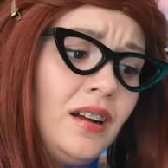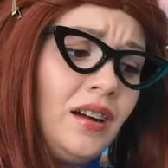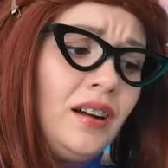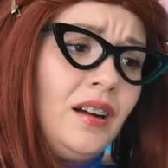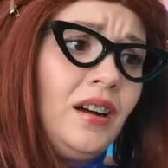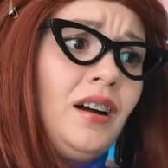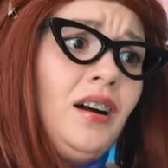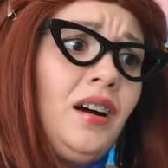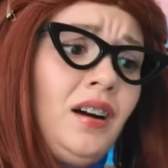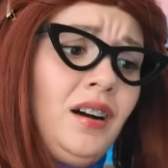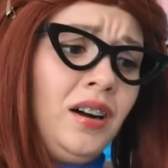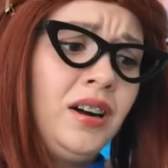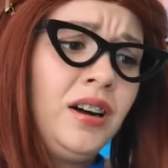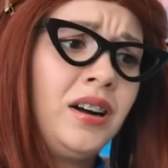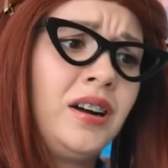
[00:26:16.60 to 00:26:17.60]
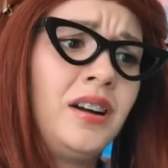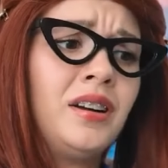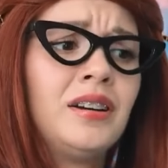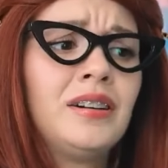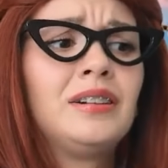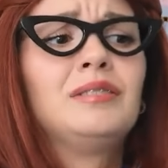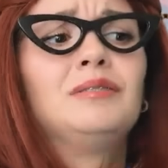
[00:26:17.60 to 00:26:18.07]
xin mẹ đó.
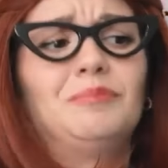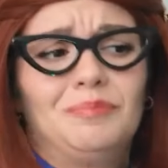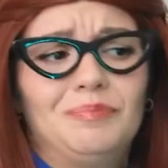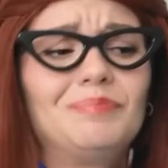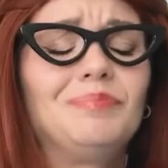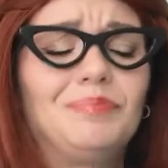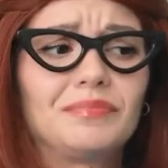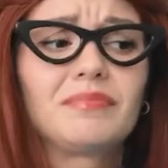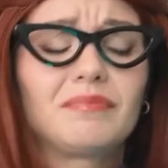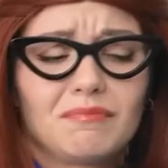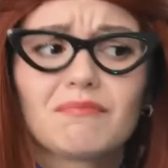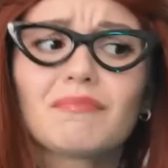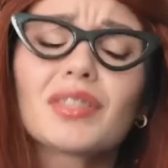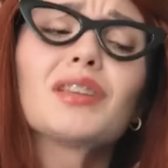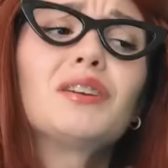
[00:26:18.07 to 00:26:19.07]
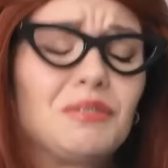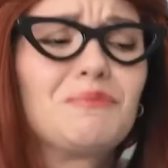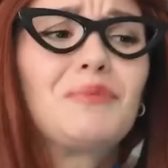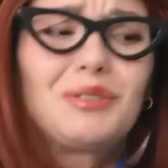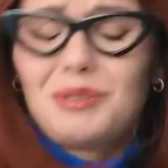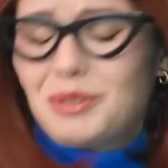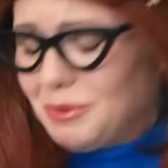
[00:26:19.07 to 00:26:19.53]
Ờ, được rồi con yêu,
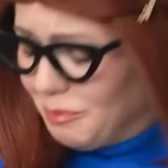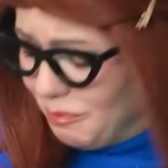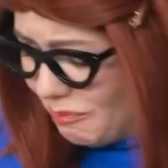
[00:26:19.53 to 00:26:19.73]
để